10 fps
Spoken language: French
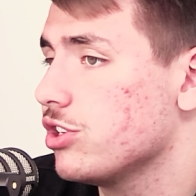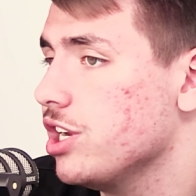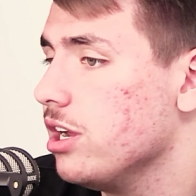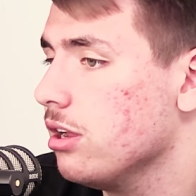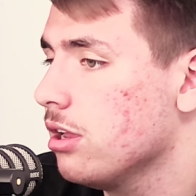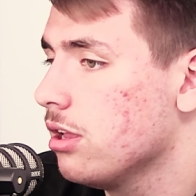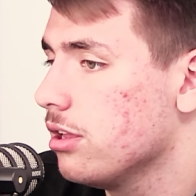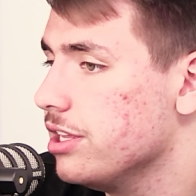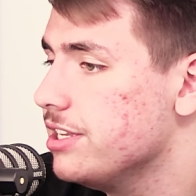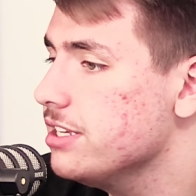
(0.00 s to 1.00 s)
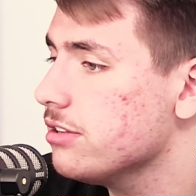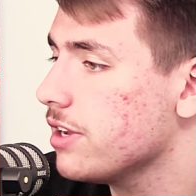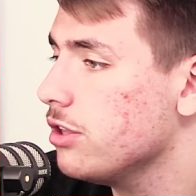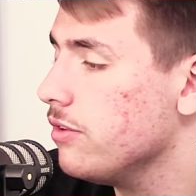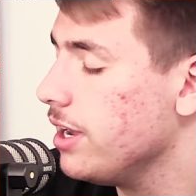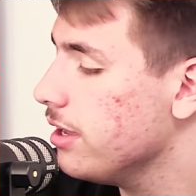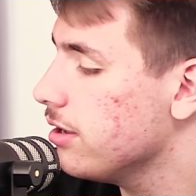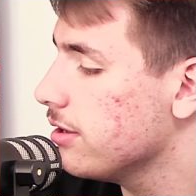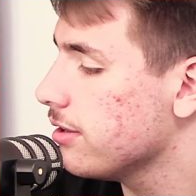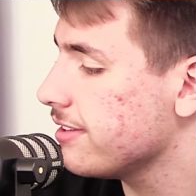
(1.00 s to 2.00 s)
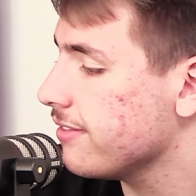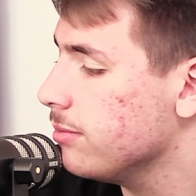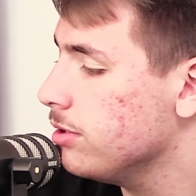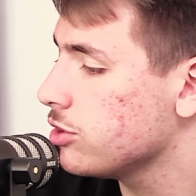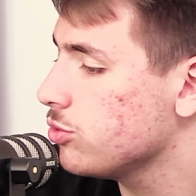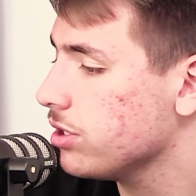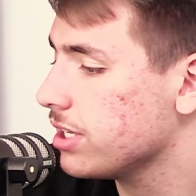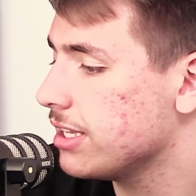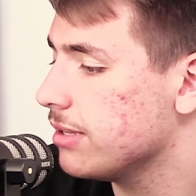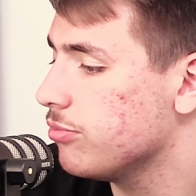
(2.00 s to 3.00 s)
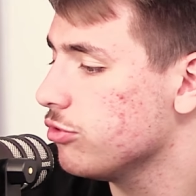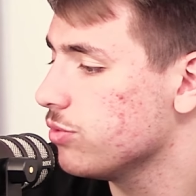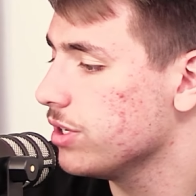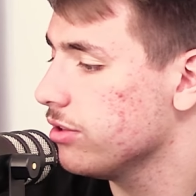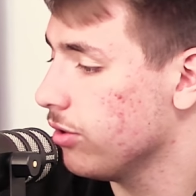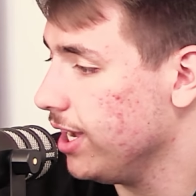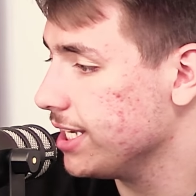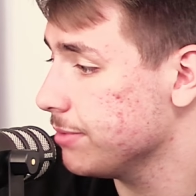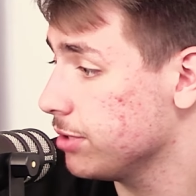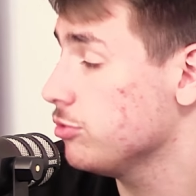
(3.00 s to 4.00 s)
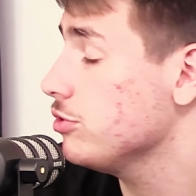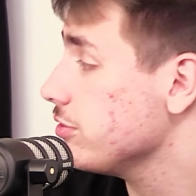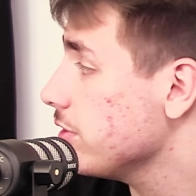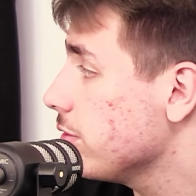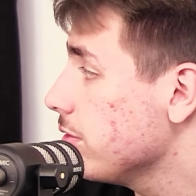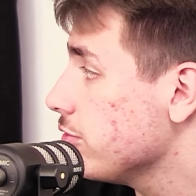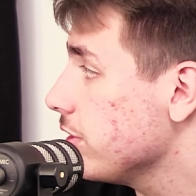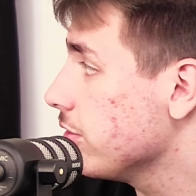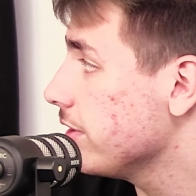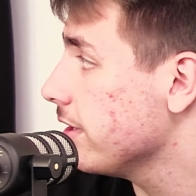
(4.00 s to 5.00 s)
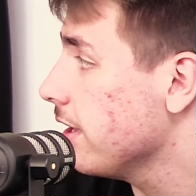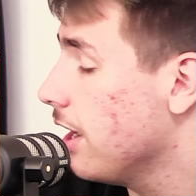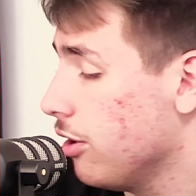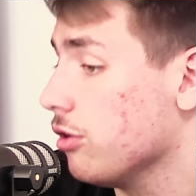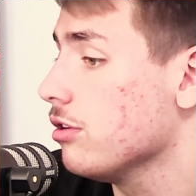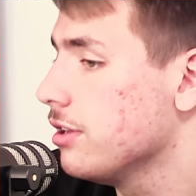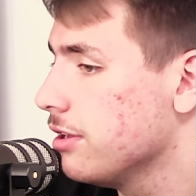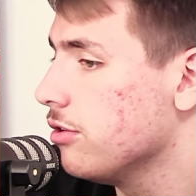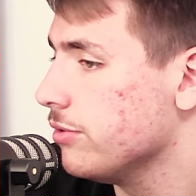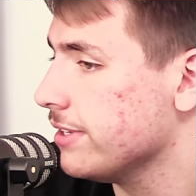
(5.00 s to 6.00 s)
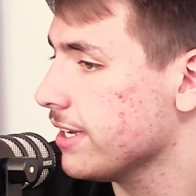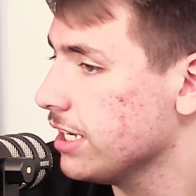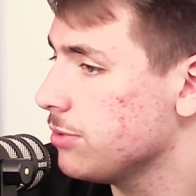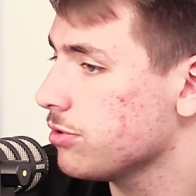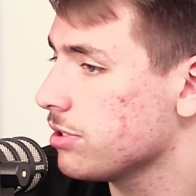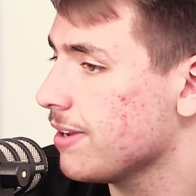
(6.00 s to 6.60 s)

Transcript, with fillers: cher. Hmm. Ils disent en vrai de vrai, euh, c'est vraiment un joueur qui peut jouer dans l'axe, mais qui peut jouer sur les, côtés. Alors, Lucien Riquet, je pense qu'il